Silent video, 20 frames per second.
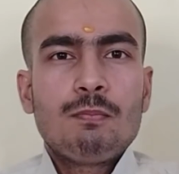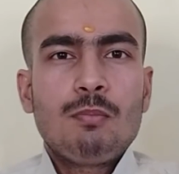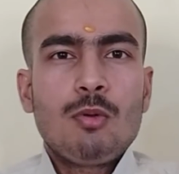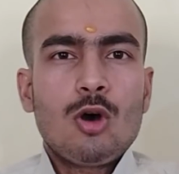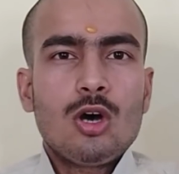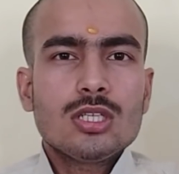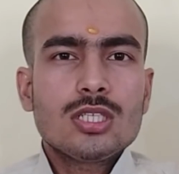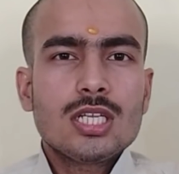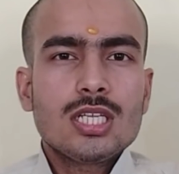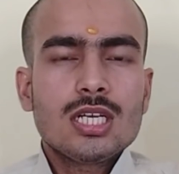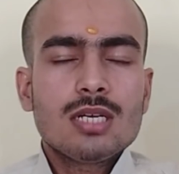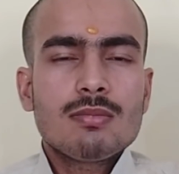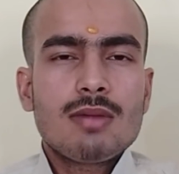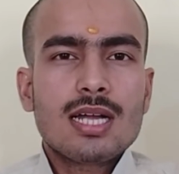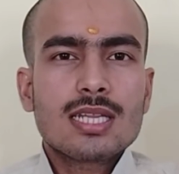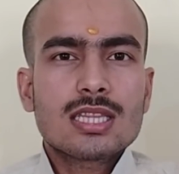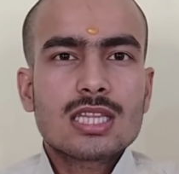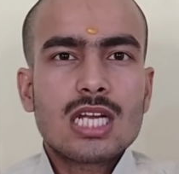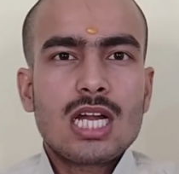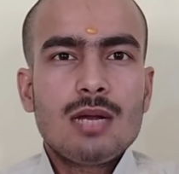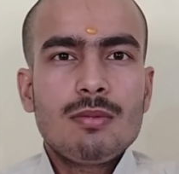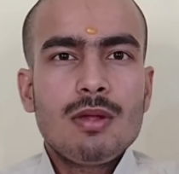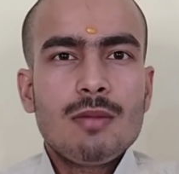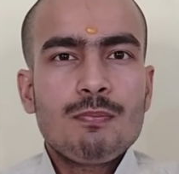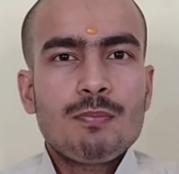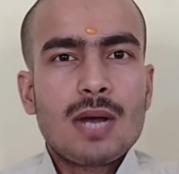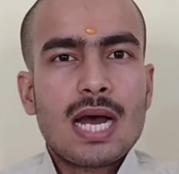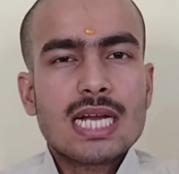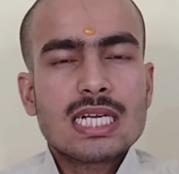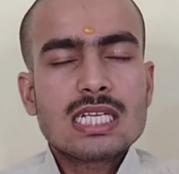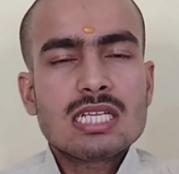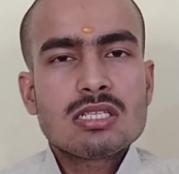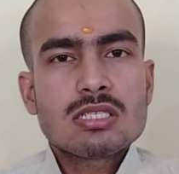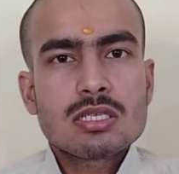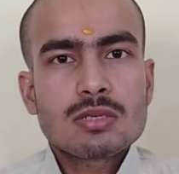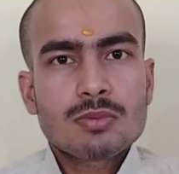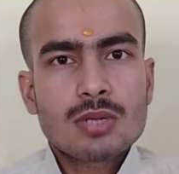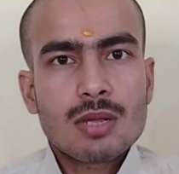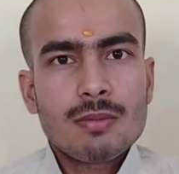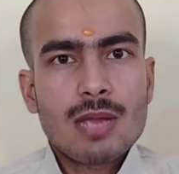बहुत अधिक मात्रा में
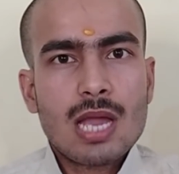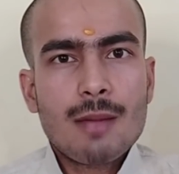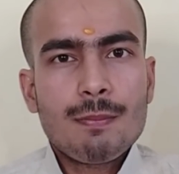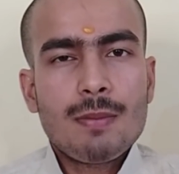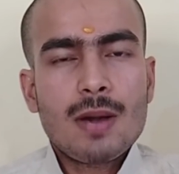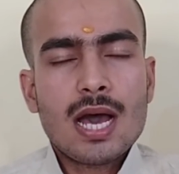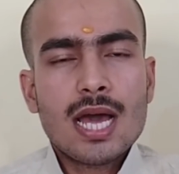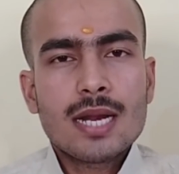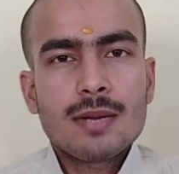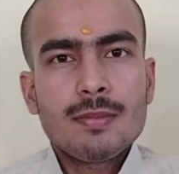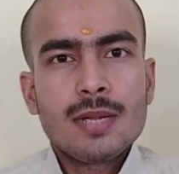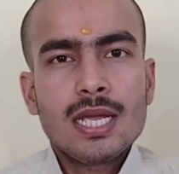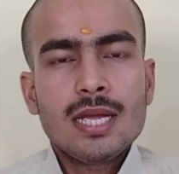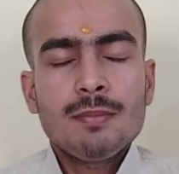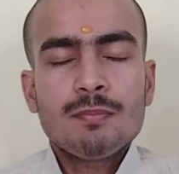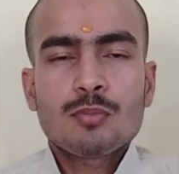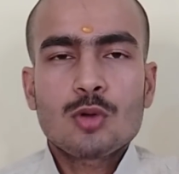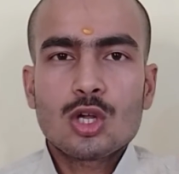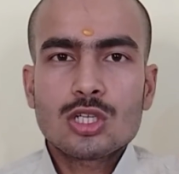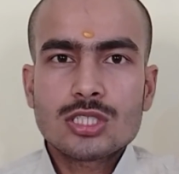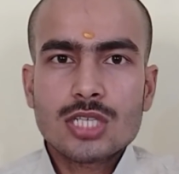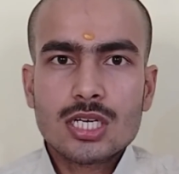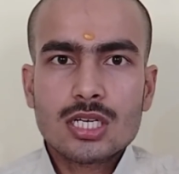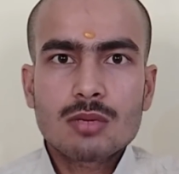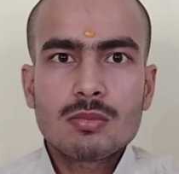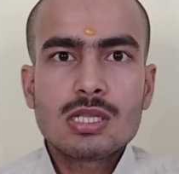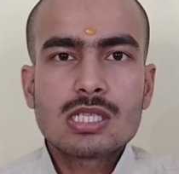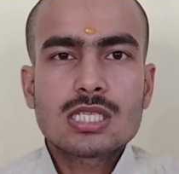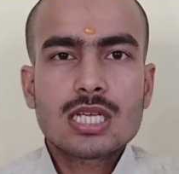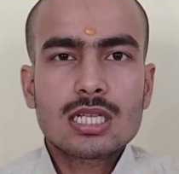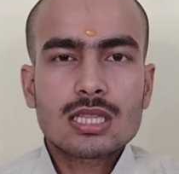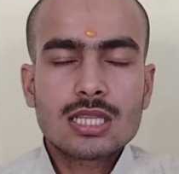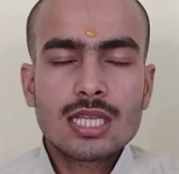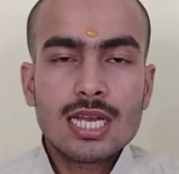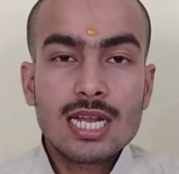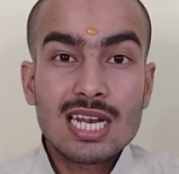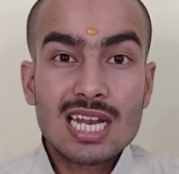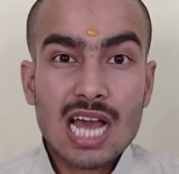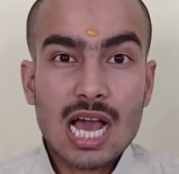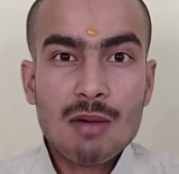पार्टनरशिप के व्यापार में प्रोजेक्ट मिल सकते
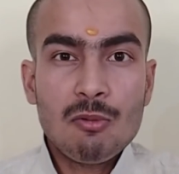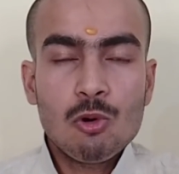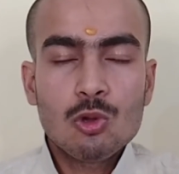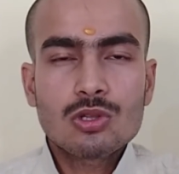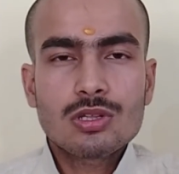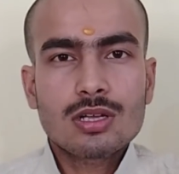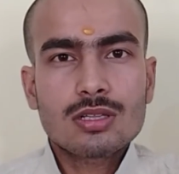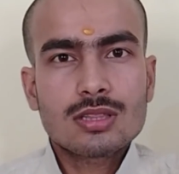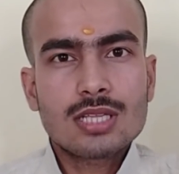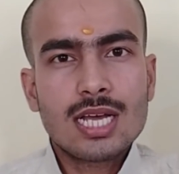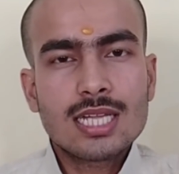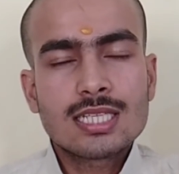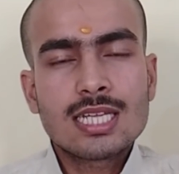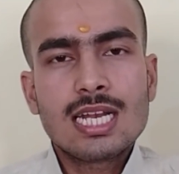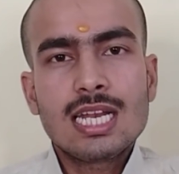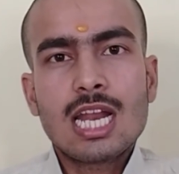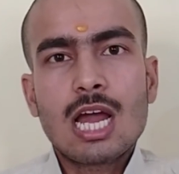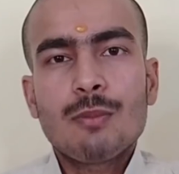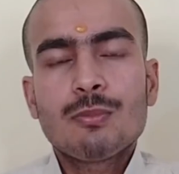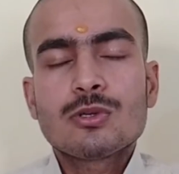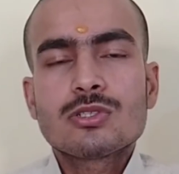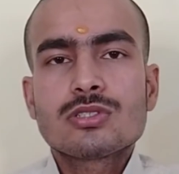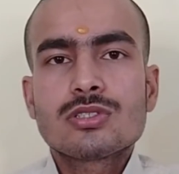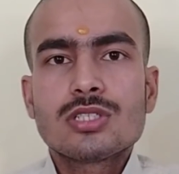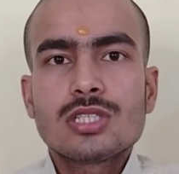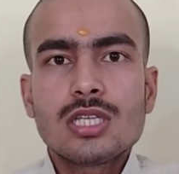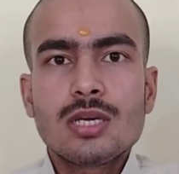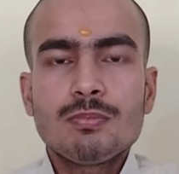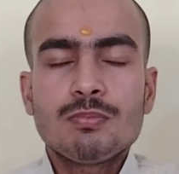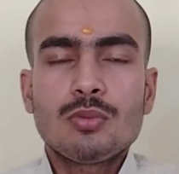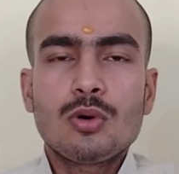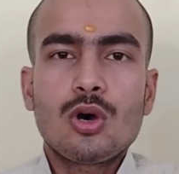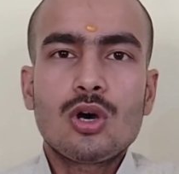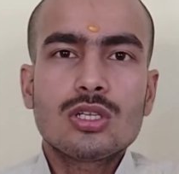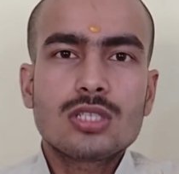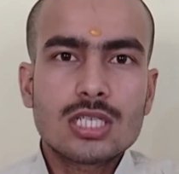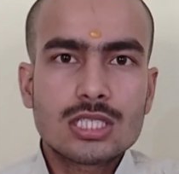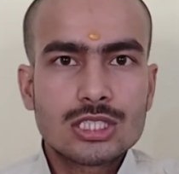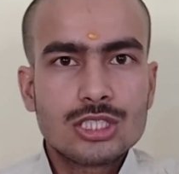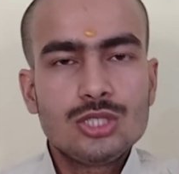हैं लाभ हो सकता है धन लाभ की स्थितियां
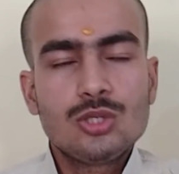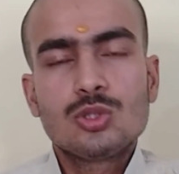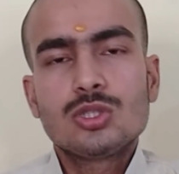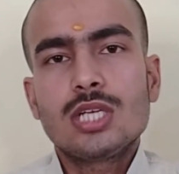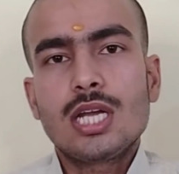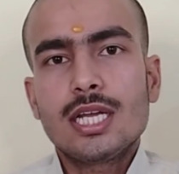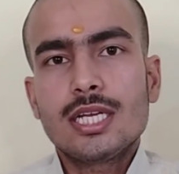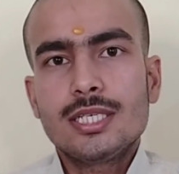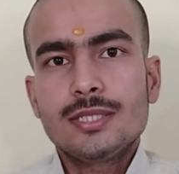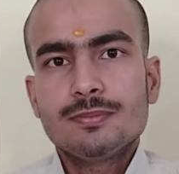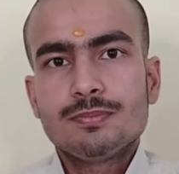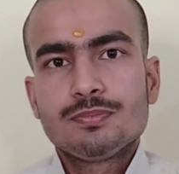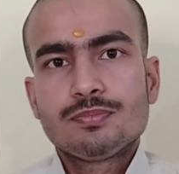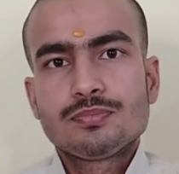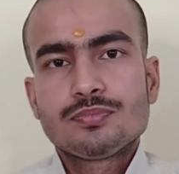बहुत अच्छी हो जाएंगी